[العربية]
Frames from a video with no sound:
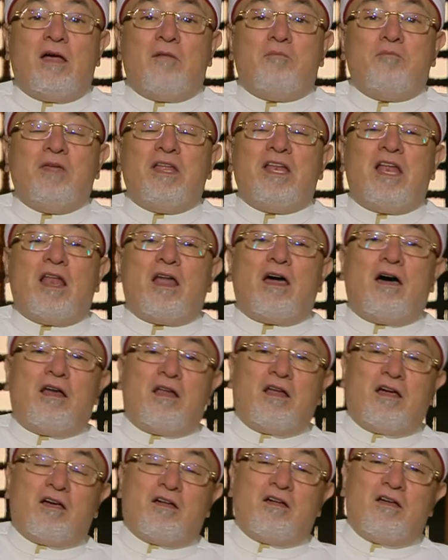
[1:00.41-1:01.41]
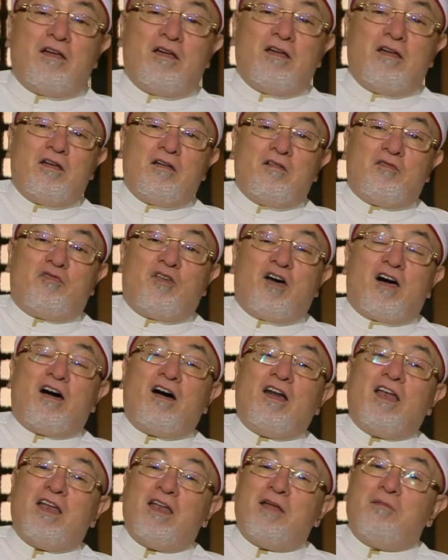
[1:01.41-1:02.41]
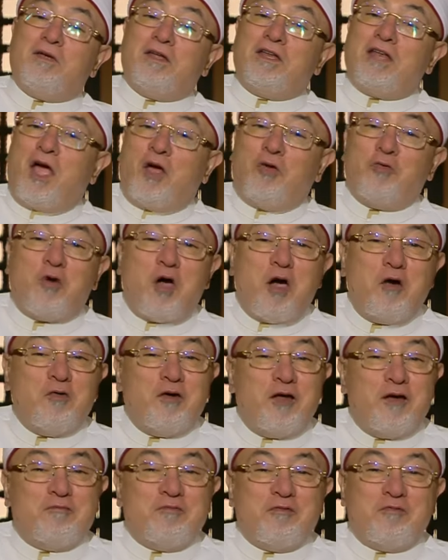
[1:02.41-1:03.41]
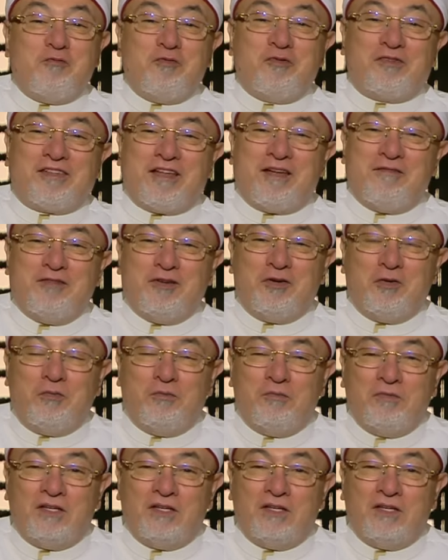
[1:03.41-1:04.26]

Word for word: من الغرق فقال النبي نحن أولى بموسى منه